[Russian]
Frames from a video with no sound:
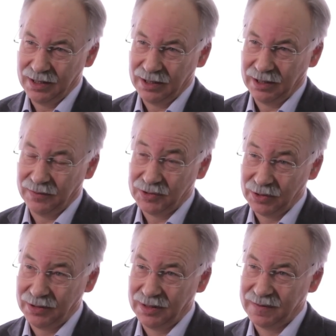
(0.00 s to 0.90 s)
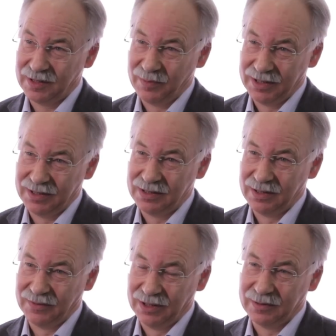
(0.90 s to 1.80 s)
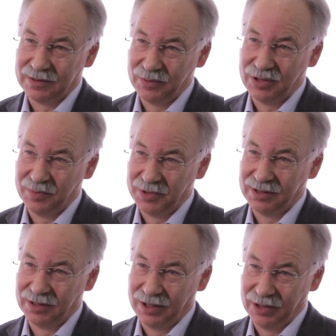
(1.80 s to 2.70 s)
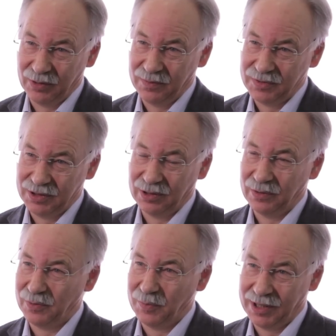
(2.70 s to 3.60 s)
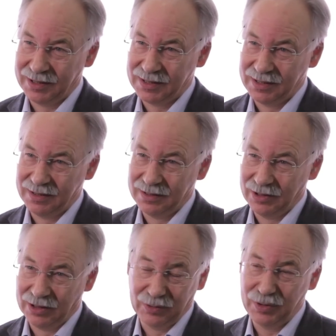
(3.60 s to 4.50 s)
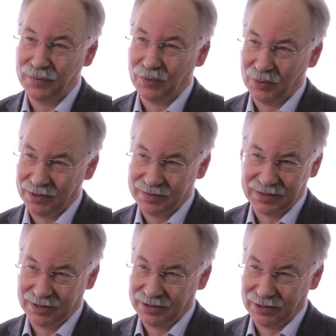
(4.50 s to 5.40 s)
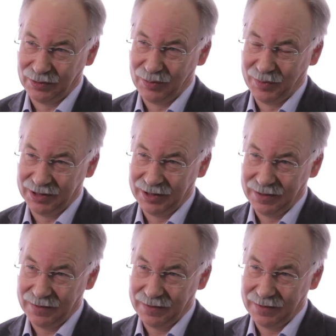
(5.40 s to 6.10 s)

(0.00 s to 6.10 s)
Гравитационное взаимодействие в данном случае мы игнорируем в силу его малости, и оно не входит в стандартную модель.